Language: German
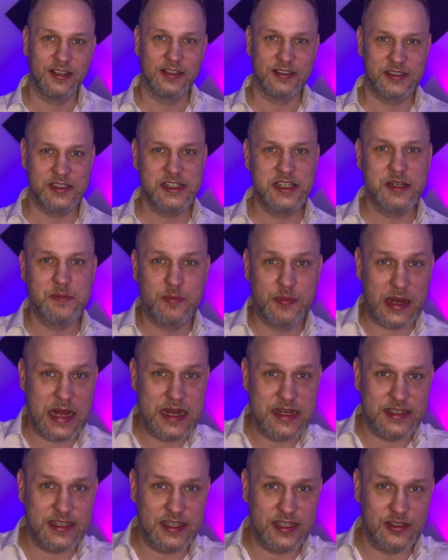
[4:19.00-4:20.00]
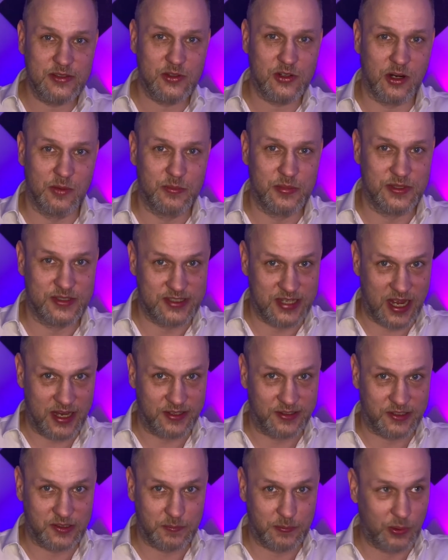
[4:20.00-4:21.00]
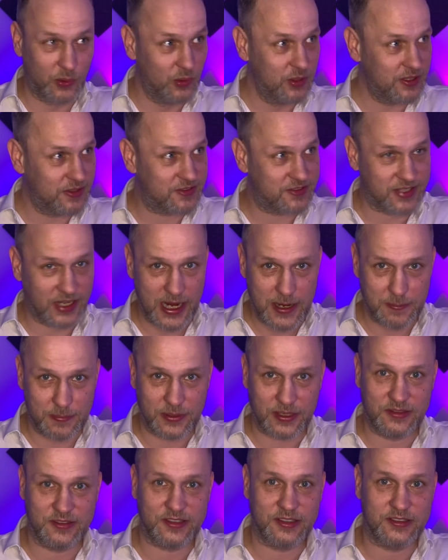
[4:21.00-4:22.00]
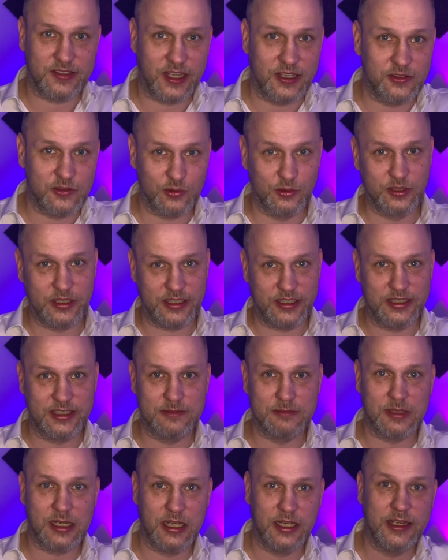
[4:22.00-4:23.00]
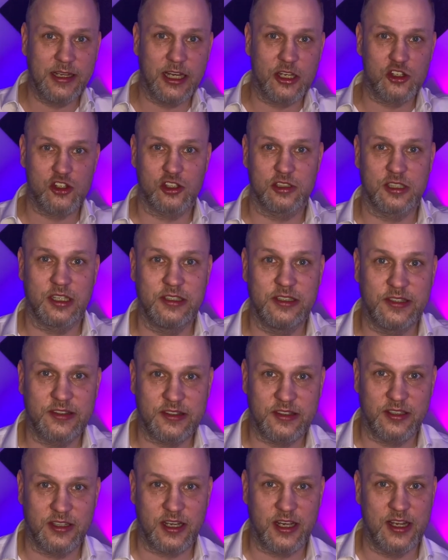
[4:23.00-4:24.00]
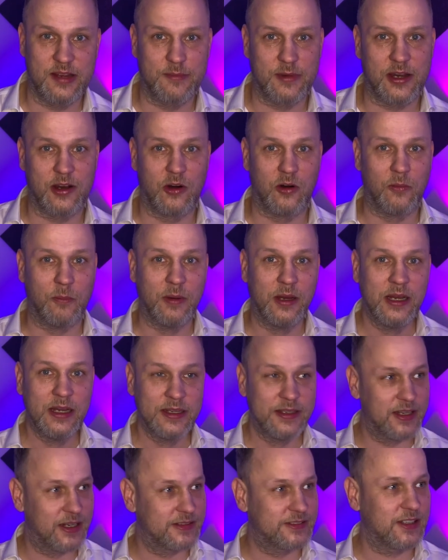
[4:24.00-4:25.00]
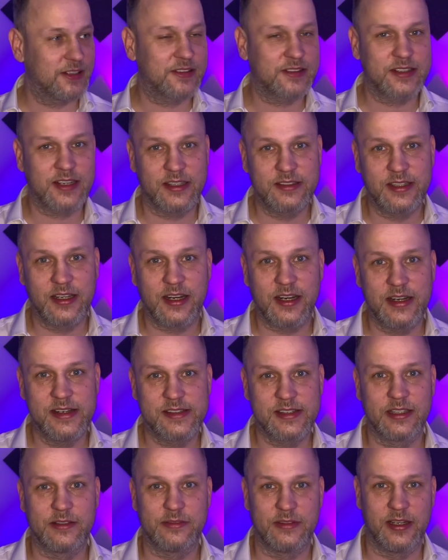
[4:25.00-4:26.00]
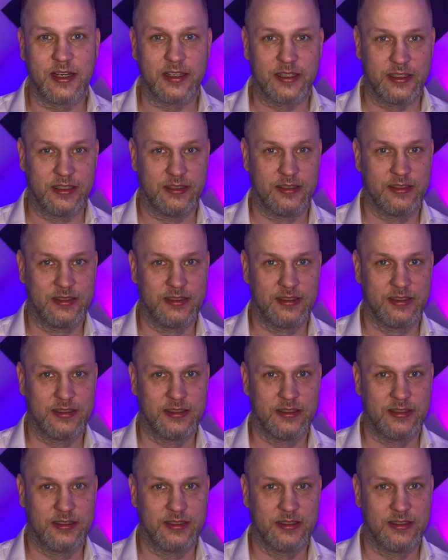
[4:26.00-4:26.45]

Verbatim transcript: Die geballte Inkompetenz, Polizeipräsident und ehemaliger Journalist in einem Raum. Na, das kann ja heiter werden.